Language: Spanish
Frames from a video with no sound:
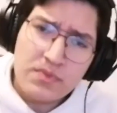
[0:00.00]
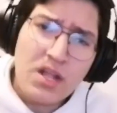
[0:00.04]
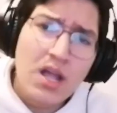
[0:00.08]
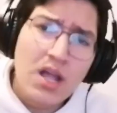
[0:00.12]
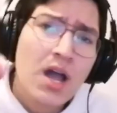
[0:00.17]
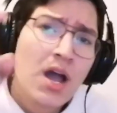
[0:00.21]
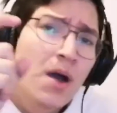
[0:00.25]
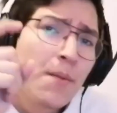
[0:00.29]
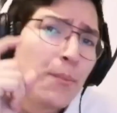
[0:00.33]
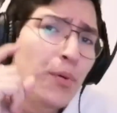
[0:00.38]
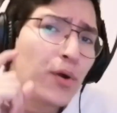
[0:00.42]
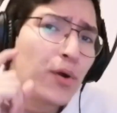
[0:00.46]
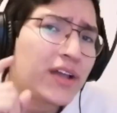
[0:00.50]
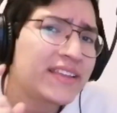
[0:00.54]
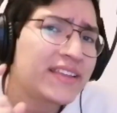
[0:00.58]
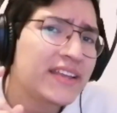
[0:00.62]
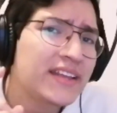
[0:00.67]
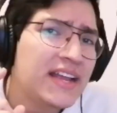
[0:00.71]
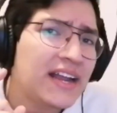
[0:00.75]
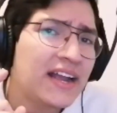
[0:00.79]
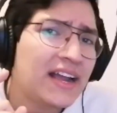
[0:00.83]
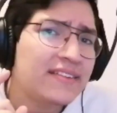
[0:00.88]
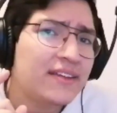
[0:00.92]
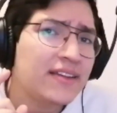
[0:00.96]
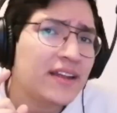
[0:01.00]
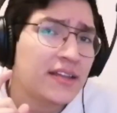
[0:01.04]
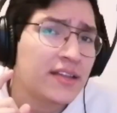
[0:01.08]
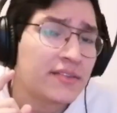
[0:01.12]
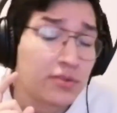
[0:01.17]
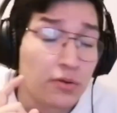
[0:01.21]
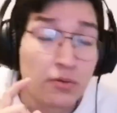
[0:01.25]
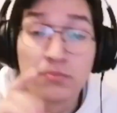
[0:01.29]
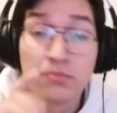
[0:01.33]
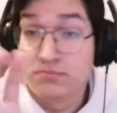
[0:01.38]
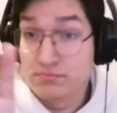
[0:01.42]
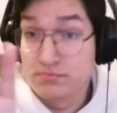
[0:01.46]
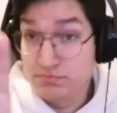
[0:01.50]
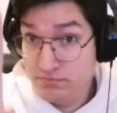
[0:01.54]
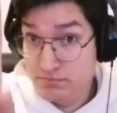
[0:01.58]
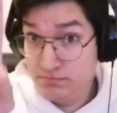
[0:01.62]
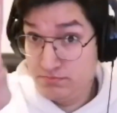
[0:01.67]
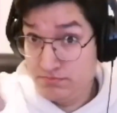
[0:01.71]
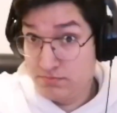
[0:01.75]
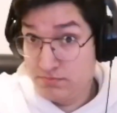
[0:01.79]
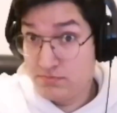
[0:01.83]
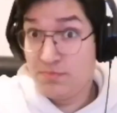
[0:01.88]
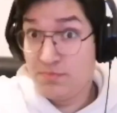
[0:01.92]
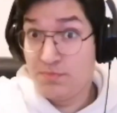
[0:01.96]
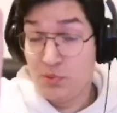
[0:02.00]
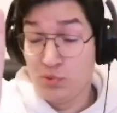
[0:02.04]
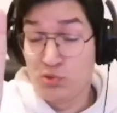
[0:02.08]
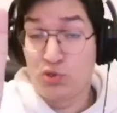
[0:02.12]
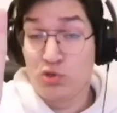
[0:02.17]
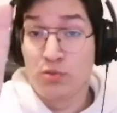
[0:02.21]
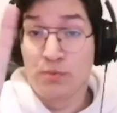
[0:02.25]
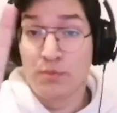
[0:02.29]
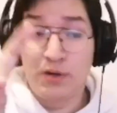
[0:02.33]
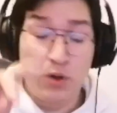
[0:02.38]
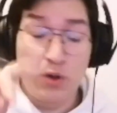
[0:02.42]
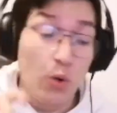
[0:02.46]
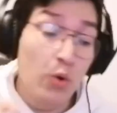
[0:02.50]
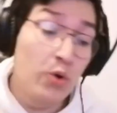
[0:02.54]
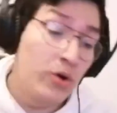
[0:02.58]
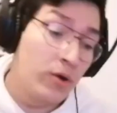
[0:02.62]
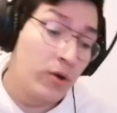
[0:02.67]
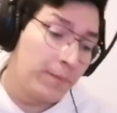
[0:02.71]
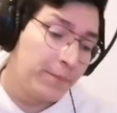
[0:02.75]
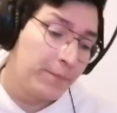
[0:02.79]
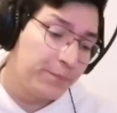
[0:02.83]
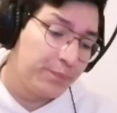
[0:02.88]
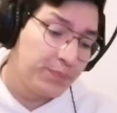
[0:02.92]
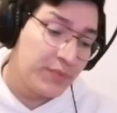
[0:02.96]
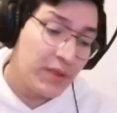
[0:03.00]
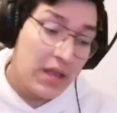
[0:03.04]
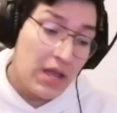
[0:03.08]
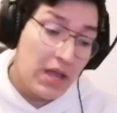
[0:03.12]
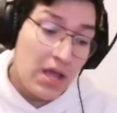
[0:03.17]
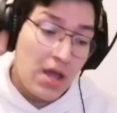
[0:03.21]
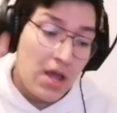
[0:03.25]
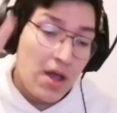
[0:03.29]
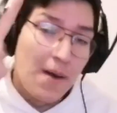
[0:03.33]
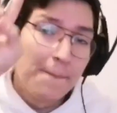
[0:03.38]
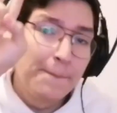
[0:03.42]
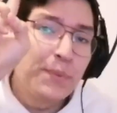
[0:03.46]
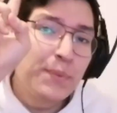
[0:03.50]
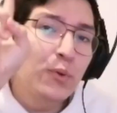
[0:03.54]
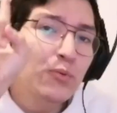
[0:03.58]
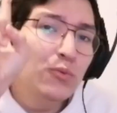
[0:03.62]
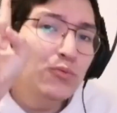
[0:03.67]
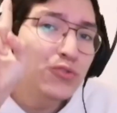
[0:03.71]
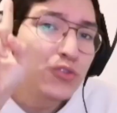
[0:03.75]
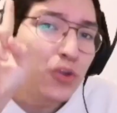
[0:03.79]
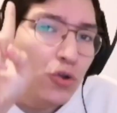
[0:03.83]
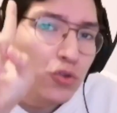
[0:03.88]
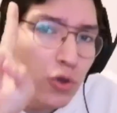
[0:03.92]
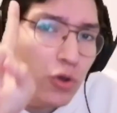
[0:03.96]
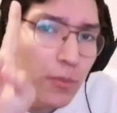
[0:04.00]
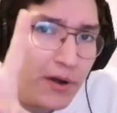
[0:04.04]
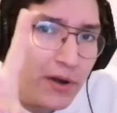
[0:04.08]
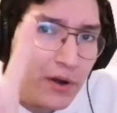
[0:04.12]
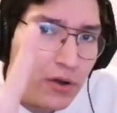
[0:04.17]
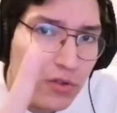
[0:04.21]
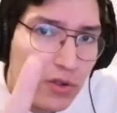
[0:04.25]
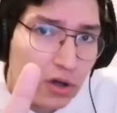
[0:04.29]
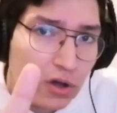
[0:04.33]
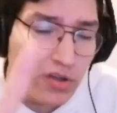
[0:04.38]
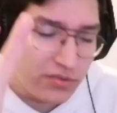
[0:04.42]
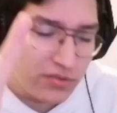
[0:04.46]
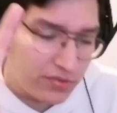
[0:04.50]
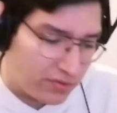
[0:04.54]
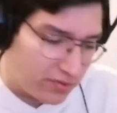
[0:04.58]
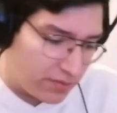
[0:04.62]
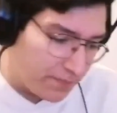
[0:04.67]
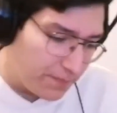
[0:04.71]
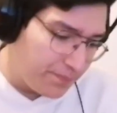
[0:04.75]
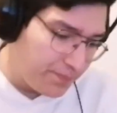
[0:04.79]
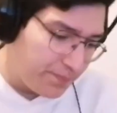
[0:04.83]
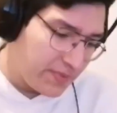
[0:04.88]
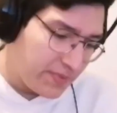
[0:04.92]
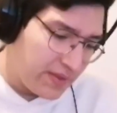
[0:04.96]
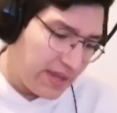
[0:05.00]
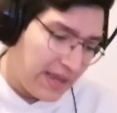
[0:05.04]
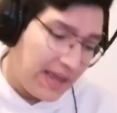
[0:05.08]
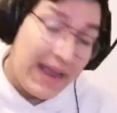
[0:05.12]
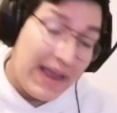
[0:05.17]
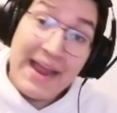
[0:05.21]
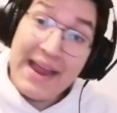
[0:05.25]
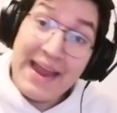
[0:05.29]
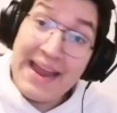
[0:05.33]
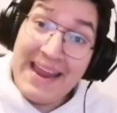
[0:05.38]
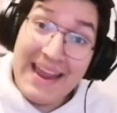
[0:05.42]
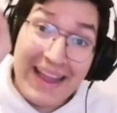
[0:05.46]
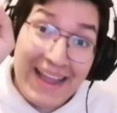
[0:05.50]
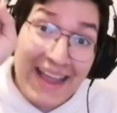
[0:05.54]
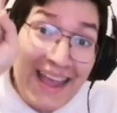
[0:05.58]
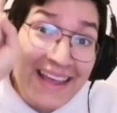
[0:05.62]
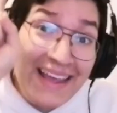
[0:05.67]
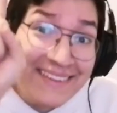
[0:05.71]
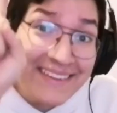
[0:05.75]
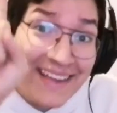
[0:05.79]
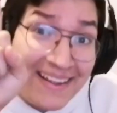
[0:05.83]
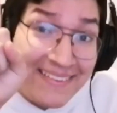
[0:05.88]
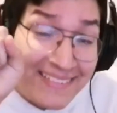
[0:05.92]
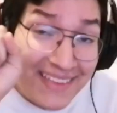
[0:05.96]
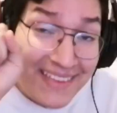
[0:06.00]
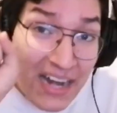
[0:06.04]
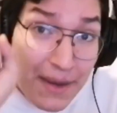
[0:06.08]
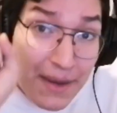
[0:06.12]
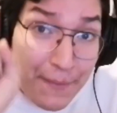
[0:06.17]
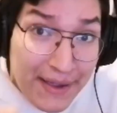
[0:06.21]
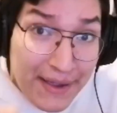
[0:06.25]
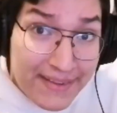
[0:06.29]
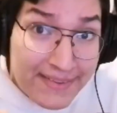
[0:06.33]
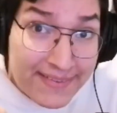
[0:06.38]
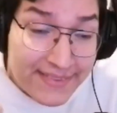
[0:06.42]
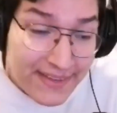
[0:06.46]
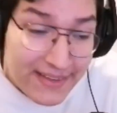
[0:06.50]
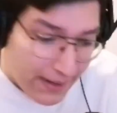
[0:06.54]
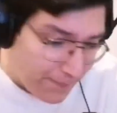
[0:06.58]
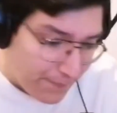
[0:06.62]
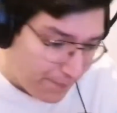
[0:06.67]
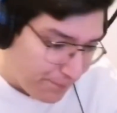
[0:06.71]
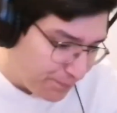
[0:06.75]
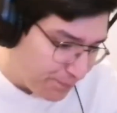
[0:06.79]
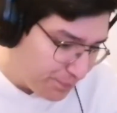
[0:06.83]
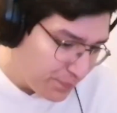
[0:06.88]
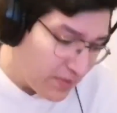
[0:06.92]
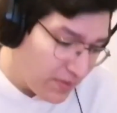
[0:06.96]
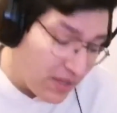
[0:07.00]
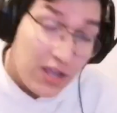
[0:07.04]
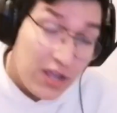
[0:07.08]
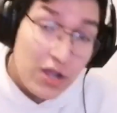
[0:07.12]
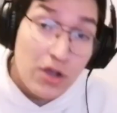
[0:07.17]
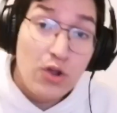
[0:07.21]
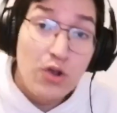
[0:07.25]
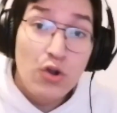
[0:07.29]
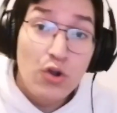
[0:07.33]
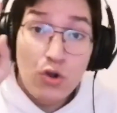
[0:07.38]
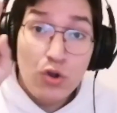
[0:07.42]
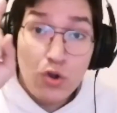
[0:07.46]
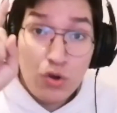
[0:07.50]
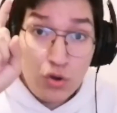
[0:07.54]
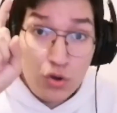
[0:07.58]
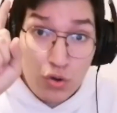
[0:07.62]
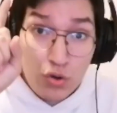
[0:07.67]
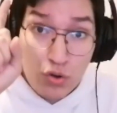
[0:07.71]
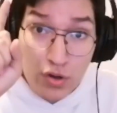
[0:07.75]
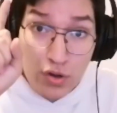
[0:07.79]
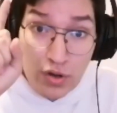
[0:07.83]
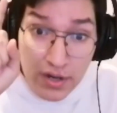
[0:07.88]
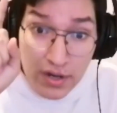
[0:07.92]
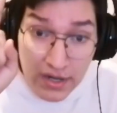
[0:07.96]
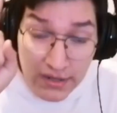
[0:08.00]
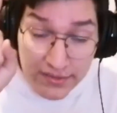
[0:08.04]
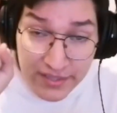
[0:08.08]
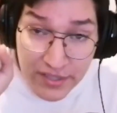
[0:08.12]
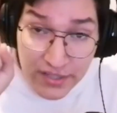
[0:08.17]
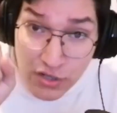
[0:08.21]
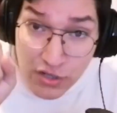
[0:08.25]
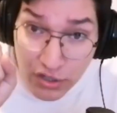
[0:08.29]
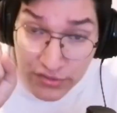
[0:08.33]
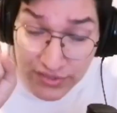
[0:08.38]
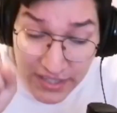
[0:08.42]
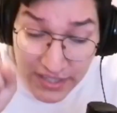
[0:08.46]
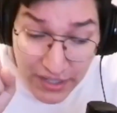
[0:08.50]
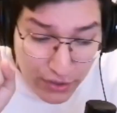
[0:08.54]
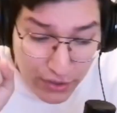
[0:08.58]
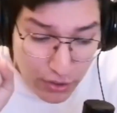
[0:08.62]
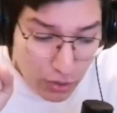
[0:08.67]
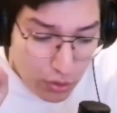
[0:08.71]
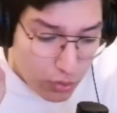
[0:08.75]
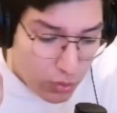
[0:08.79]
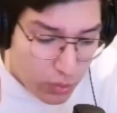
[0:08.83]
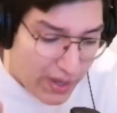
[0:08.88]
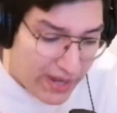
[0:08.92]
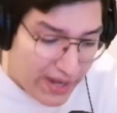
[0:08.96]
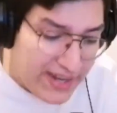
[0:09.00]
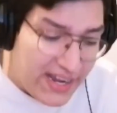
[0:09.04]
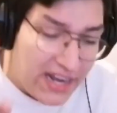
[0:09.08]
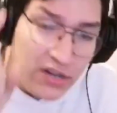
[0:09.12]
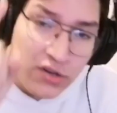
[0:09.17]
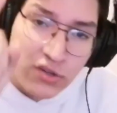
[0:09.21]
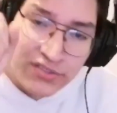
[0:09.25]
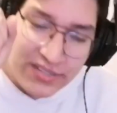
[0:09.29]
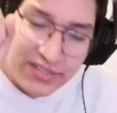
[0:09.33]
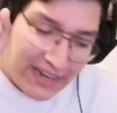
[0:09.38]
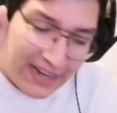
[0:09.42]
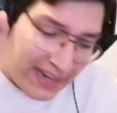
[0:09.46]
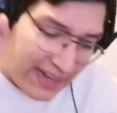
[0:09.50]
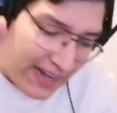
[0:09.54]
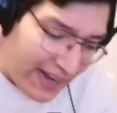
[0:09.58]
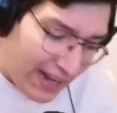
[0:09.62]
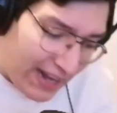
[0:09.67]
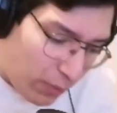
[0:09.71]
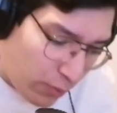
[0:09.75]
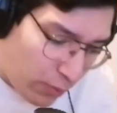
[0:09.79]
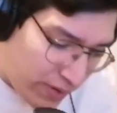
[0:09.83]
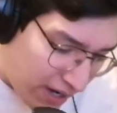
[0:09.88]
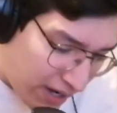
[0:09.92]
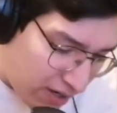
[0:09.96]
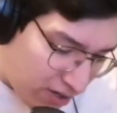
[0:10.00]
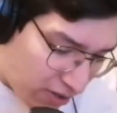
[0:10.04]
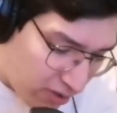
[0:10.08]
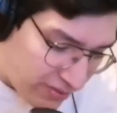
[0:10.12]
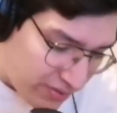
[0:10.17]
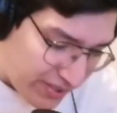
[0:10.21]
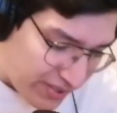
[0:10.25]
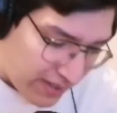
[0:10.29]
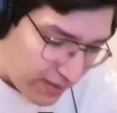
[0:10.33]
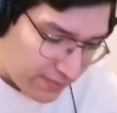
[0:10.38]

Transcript: ¿Por qué tenían que hacer eso? Punto número uno. Punto número dos. En esa entrevista, el señor Sergio Ludueña nos aclara una cosa.